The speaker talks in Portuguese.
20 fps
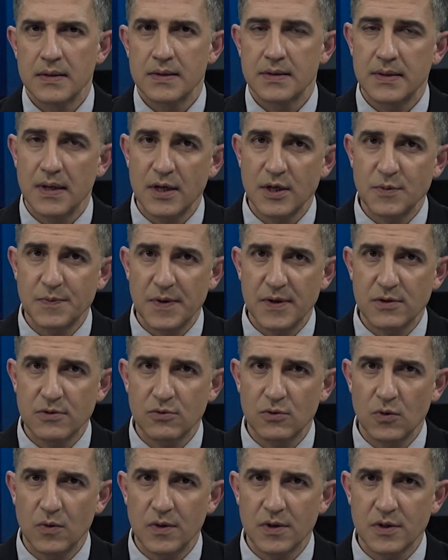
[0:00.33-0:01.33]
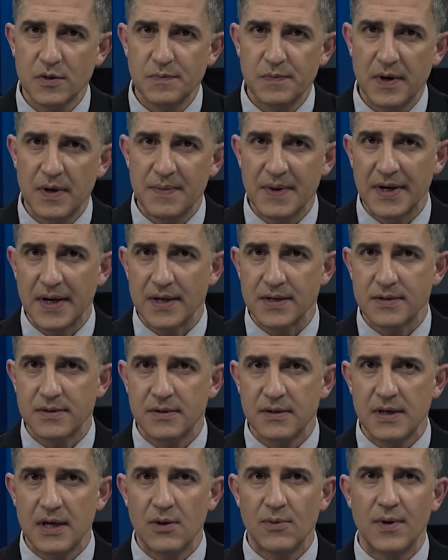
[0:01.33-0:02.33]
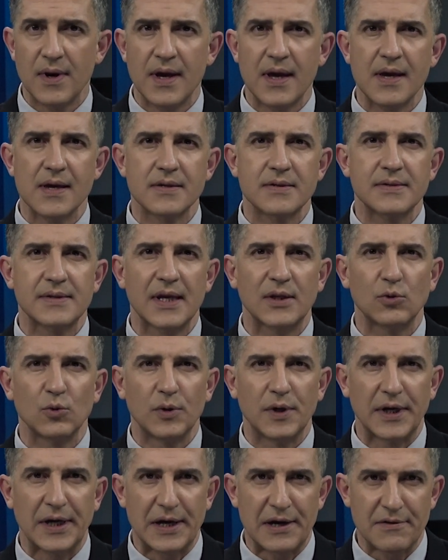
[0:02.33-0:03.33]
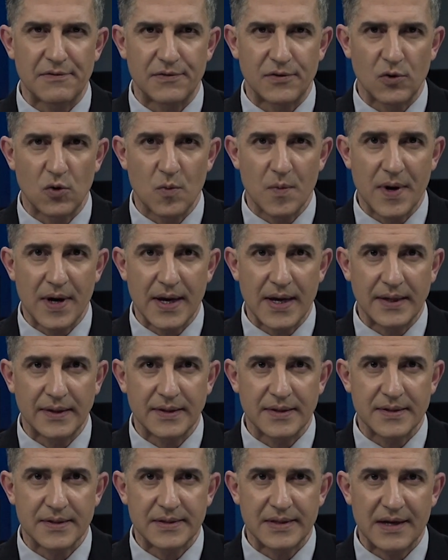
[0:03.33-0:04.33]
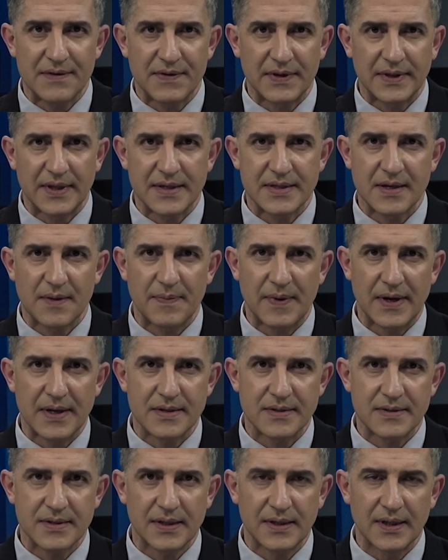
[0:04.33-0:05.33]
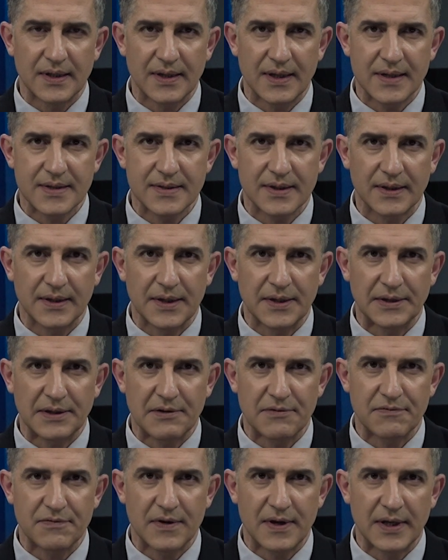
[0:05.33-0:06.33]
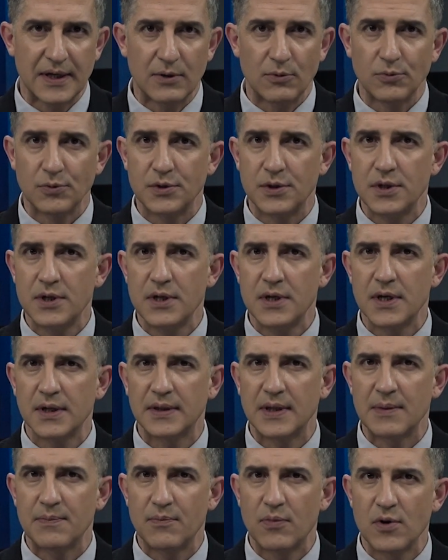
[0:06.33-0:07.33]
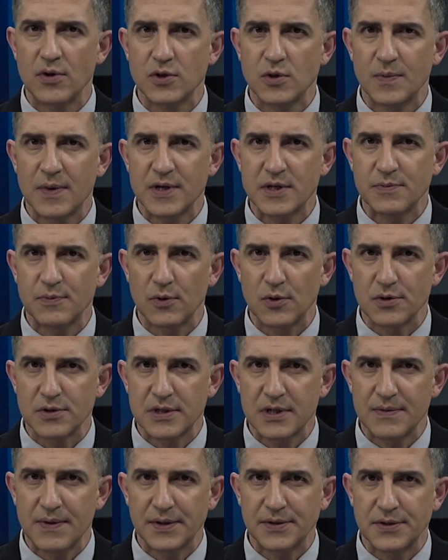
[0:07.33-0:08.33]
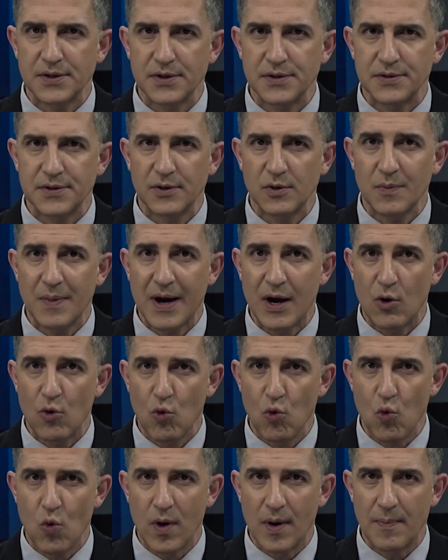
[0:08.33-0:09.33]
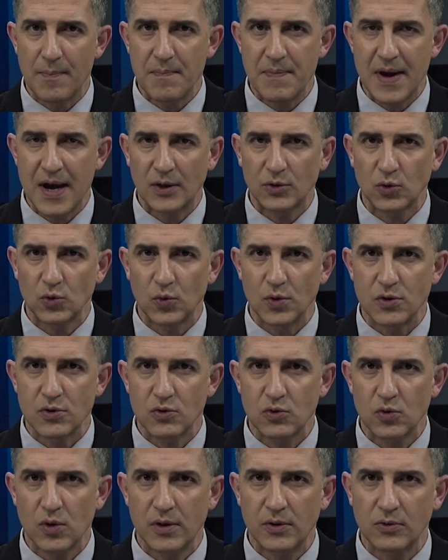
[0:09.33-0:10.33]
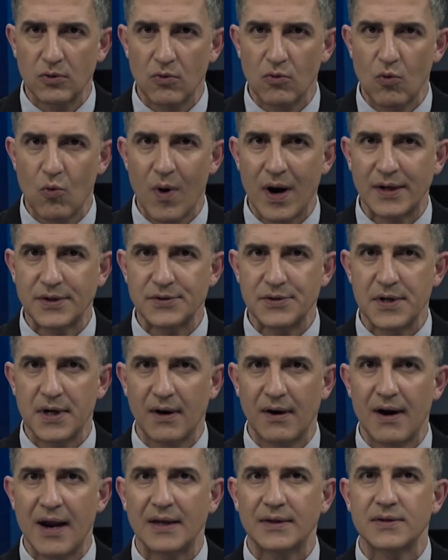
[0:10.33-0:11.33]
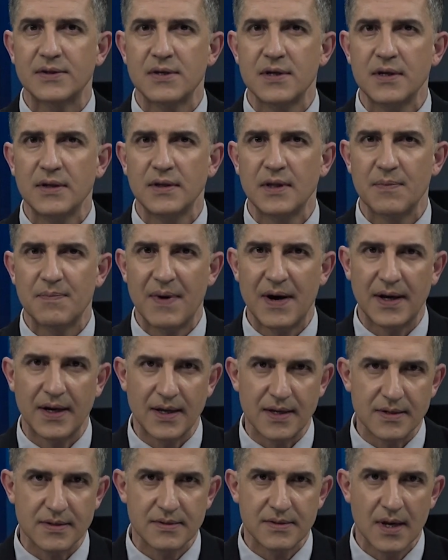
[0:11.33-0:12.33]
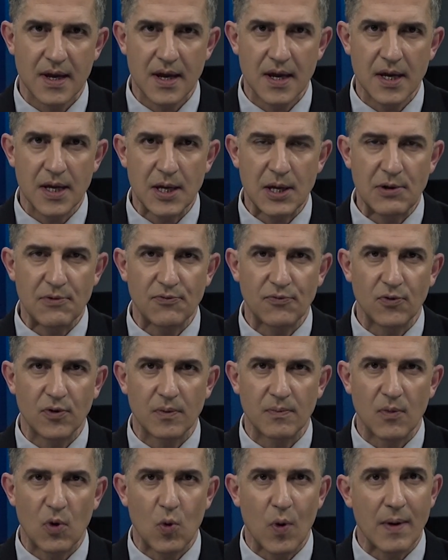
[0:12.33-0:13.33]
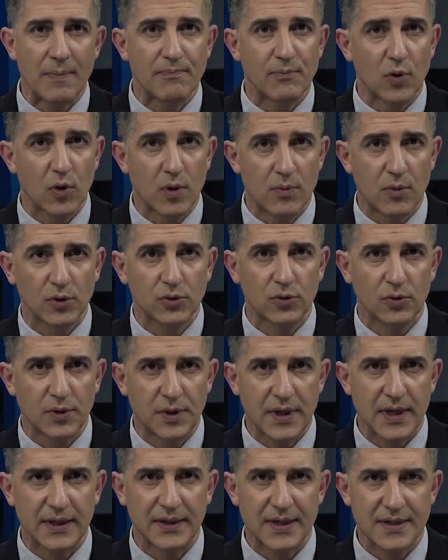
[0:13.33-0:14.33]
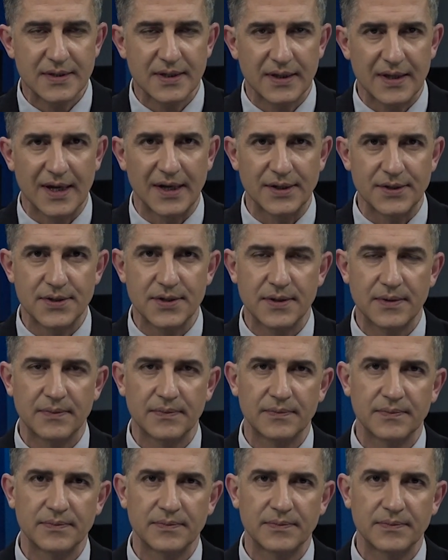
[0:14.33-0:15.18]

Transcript: Seis pessoas permaneciam em estado grave. Uma ainda estava desaparecida nesta quinta-feira, um dia depois de uma explosão atingir uma rua, perto do histórico Quartier Latin de Paris, informou a promotoria da cidade.